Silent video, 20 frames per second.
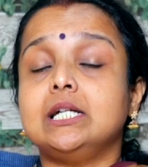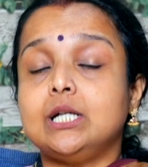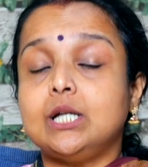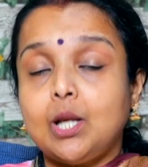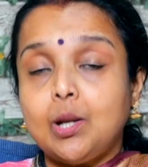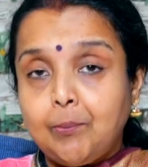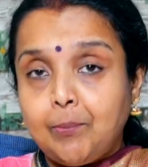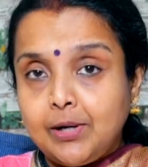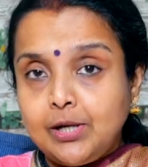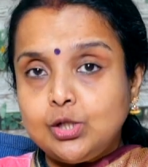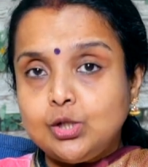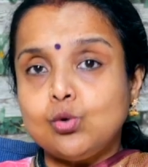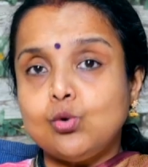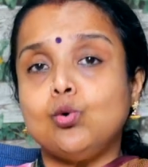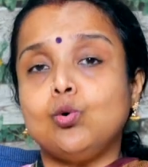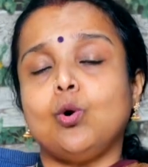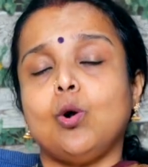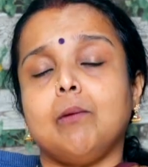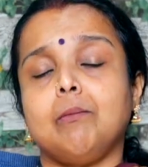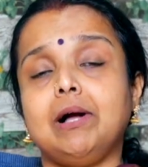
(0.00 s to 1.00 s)
ట్రిపుల్ టూ
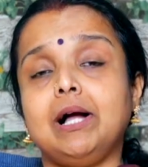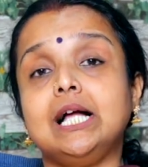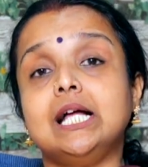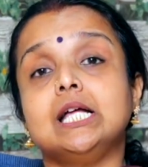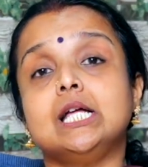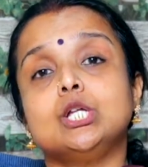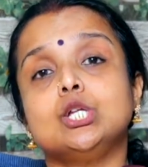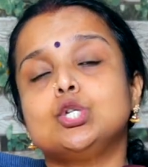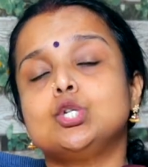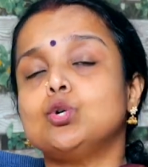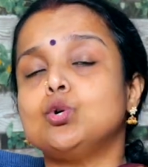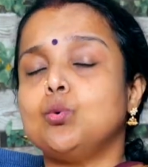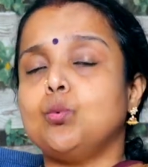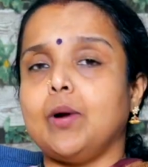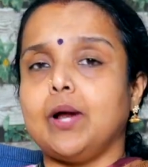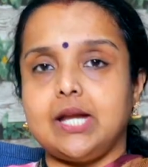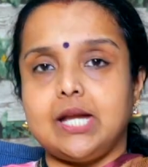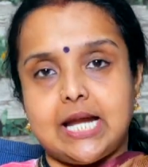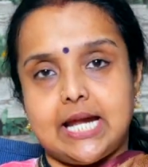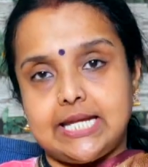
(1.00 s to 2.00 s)
కామ టూ
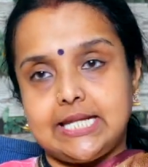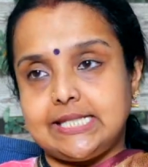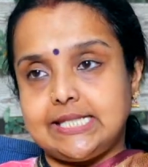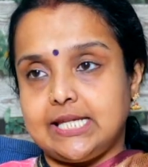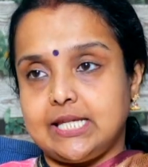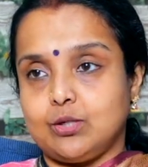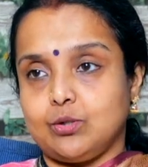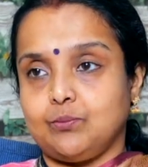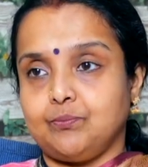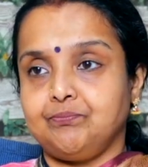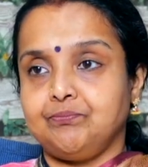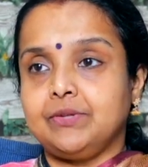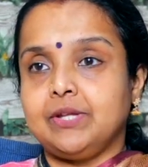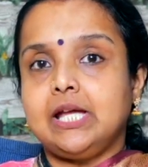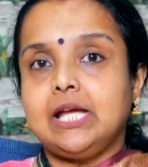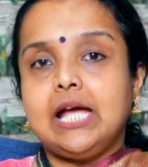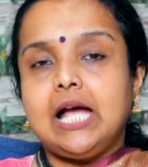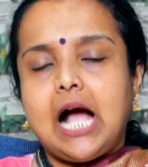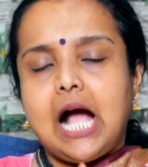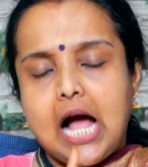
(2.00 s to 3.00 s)
వన్ నైన్ జీరో
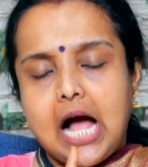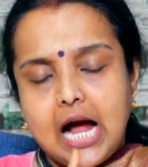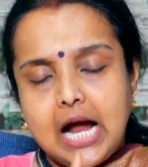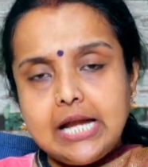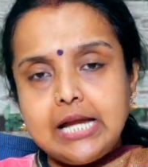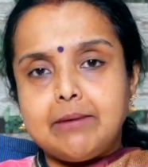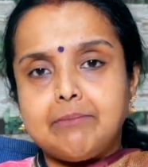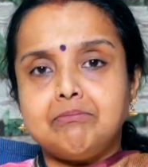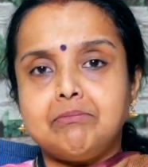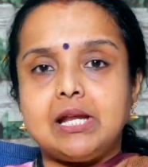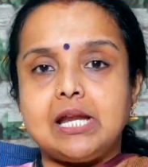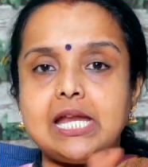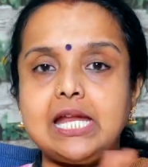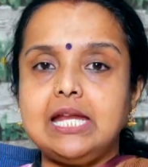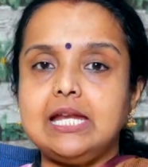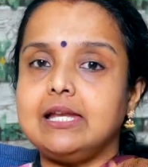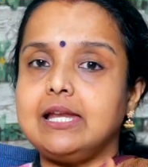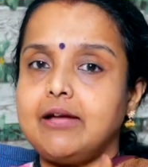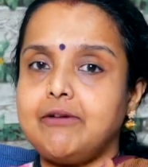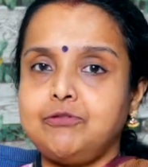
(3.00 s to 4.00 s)
ఆ నంబర్ని
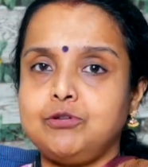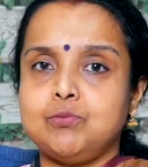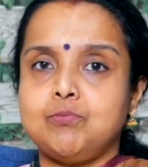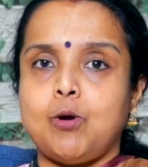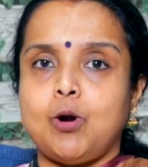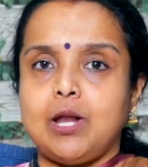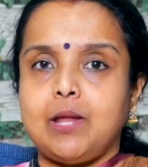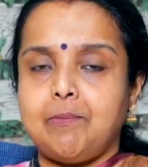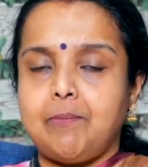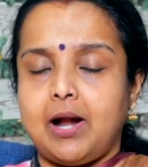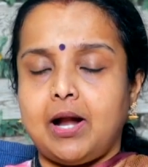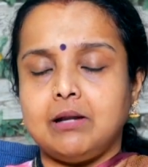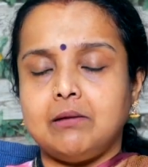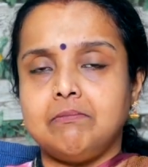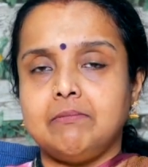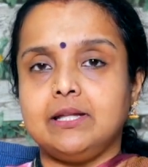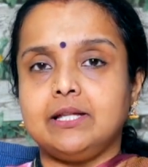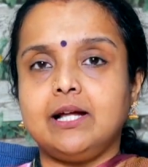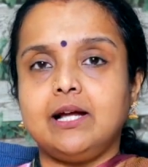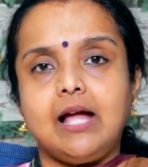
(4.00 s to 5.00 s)
లెఫ్ట్ బాడీ పార్ట్
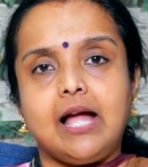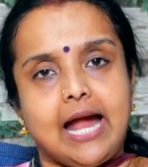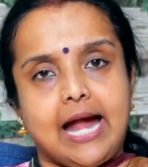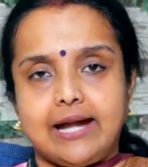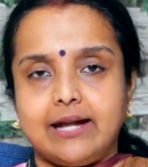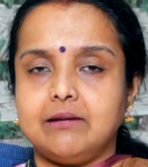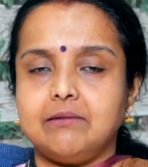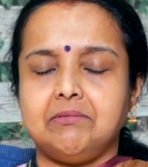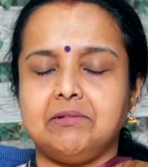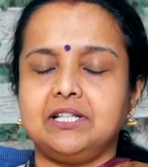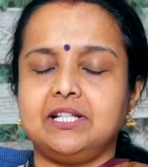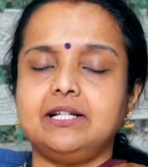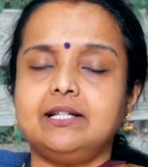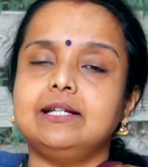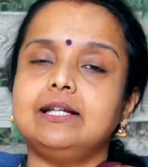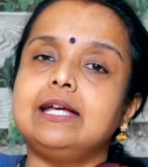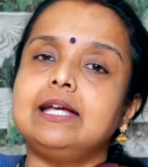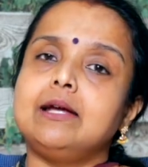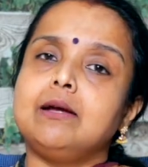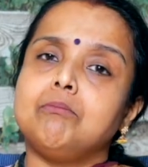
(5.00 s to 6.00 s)
మీద హ్యాండ్ మీద
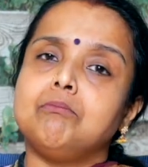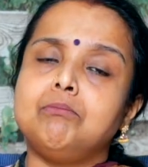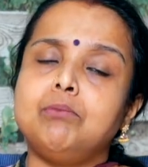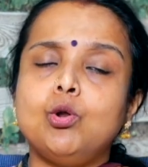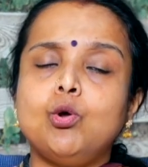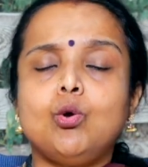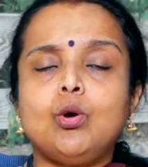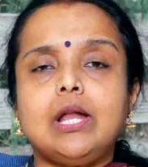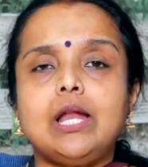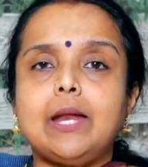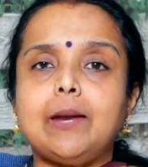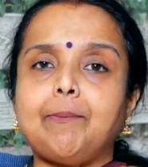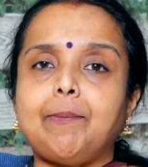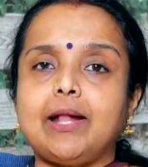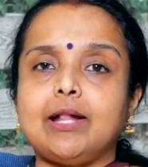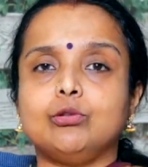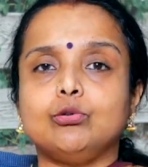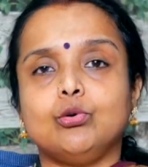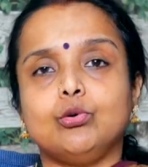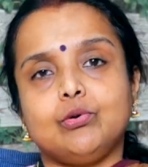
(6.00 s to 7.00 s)
బ్లూ కలర్
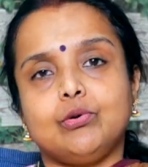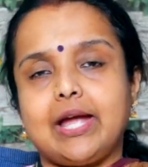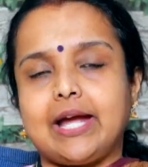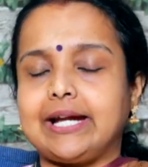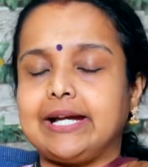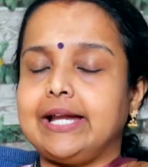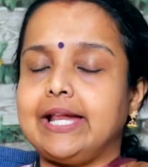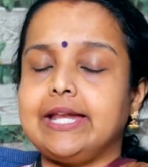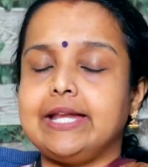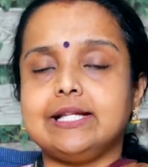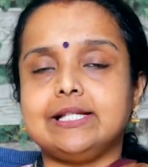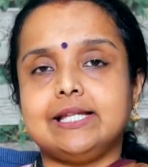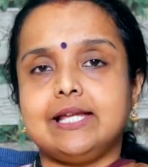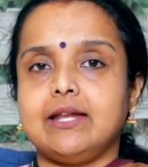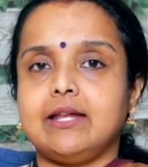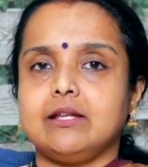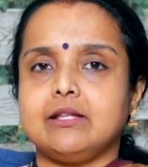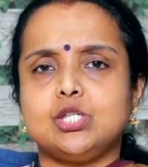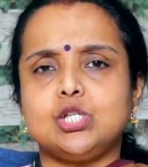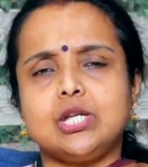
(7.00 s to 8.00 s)
పెన్తో ఎక్కడైనా
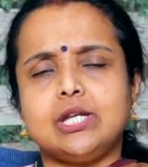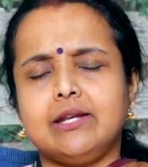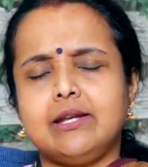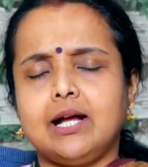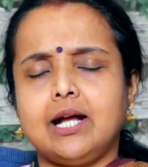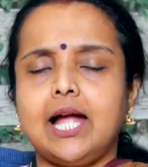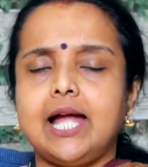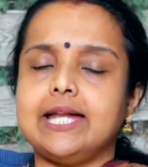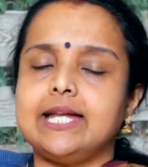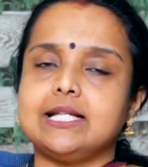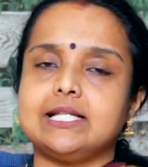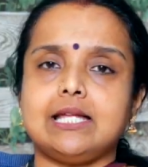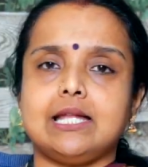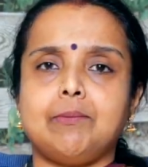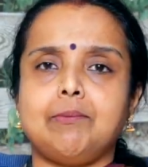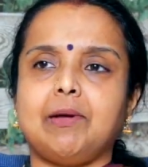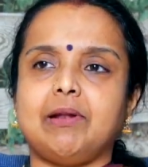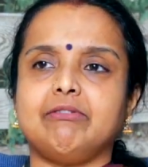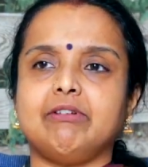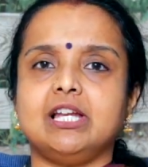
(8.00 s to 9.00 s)
సరే చిన్నగా అయినా సరే
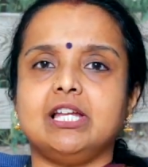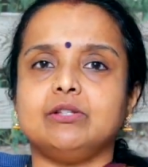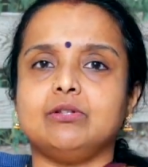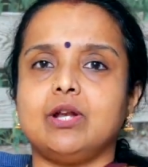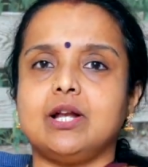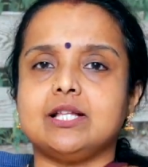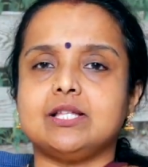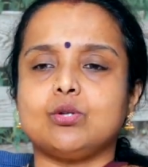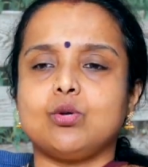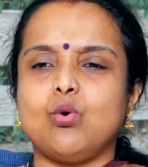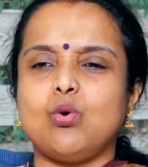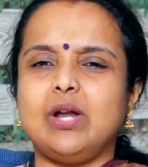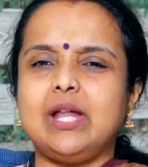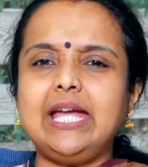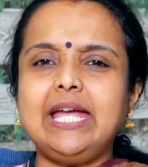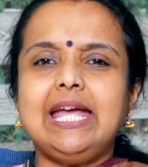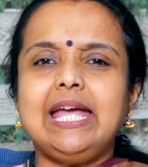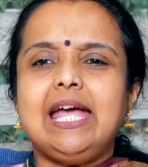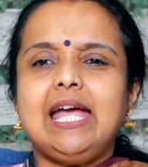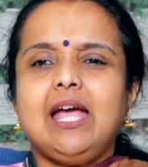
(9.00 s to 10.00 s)
పర్వాలేదు రాసుకోండి
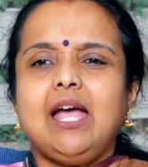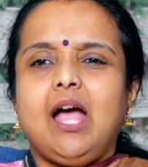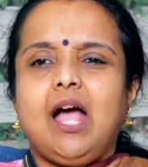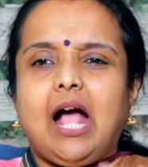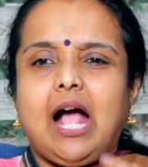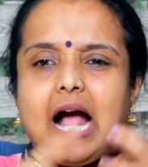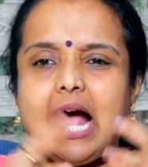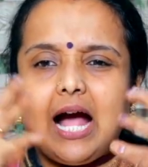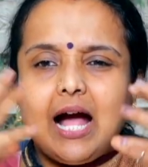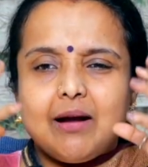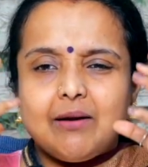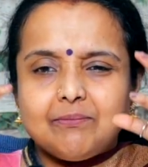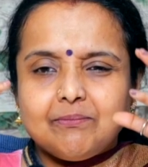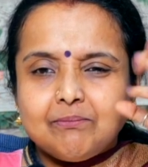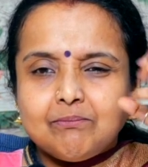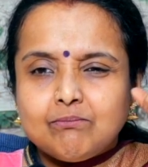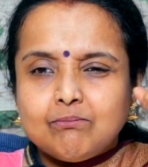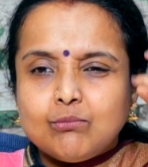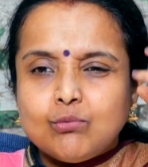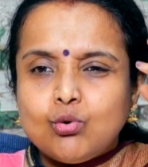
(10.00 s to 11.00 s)
ఆ
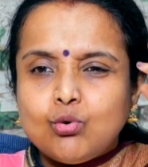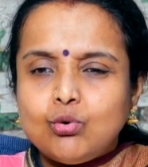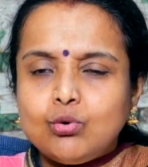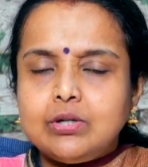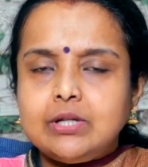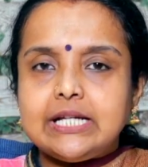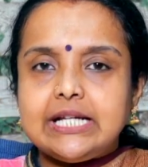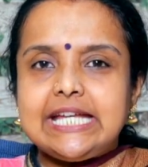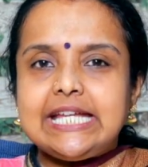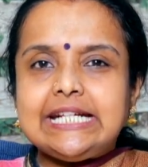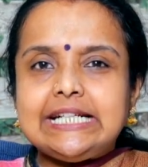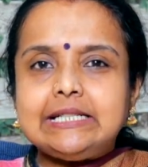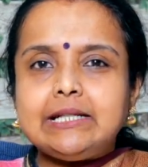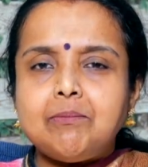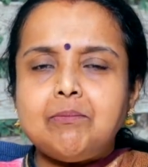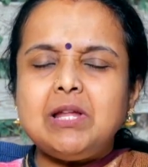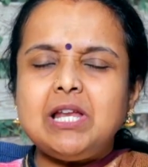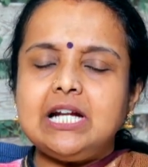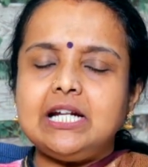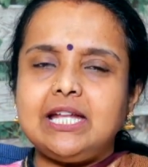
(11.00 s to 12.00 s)
మూడ్
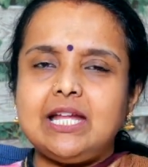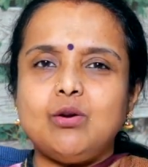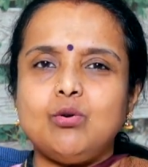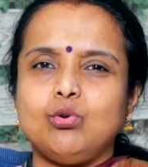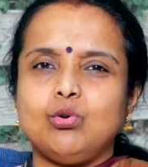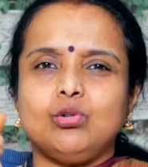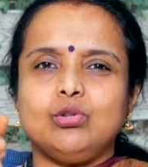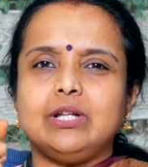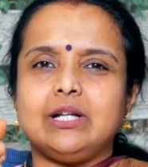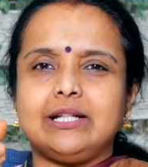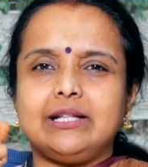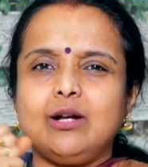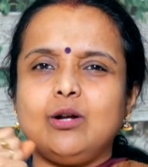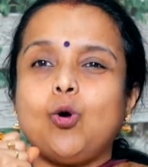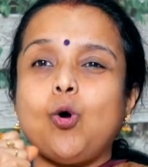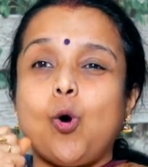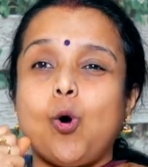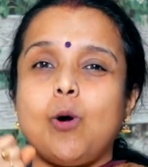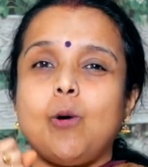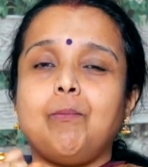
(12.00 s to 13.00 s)
ఇరిటబిలిటీ ఉంటుంది కదా
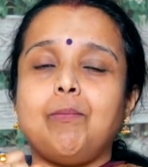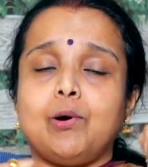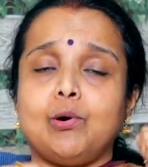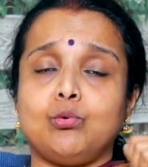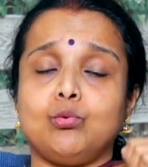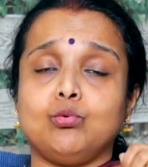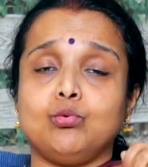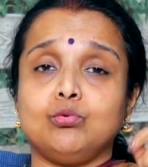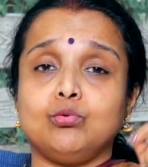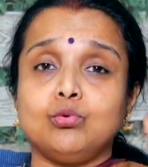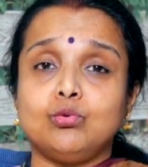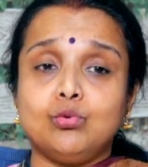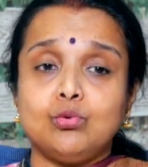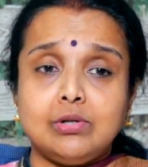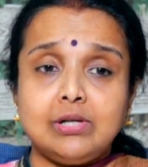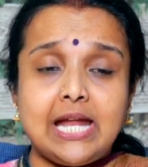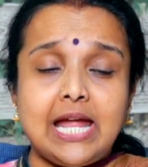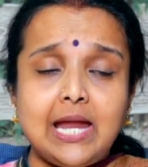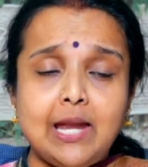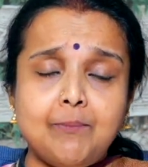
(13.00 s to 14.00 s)
కోపం
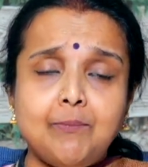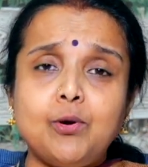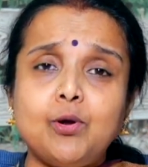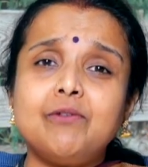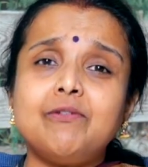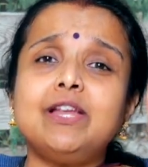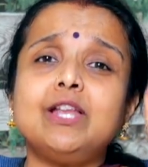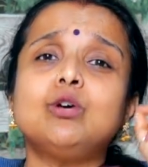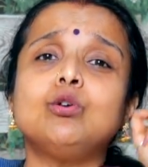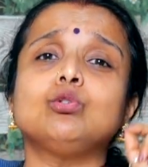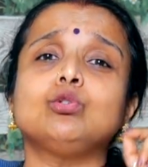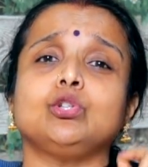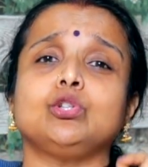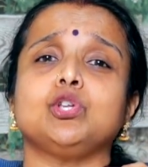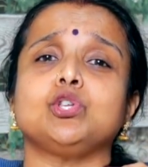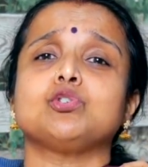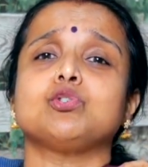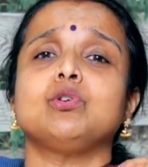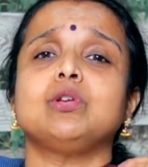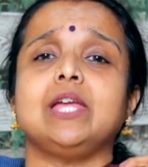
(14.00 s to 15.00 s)
లేనిపోనివని గుర్తు
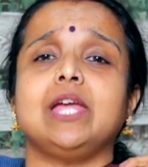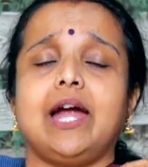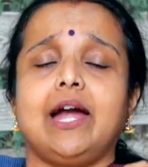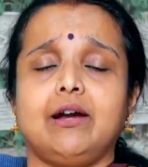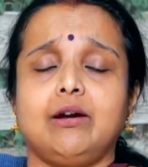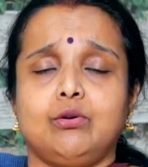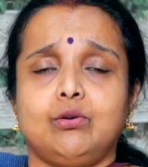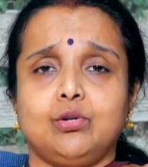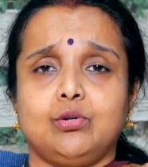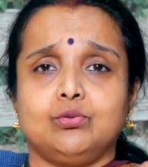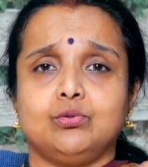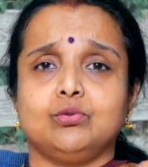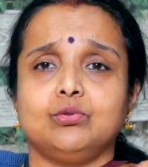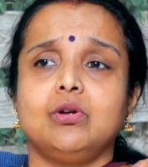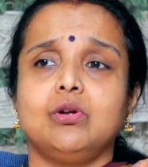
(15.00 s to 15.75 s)
తెచ్చుకుని ఏడవడం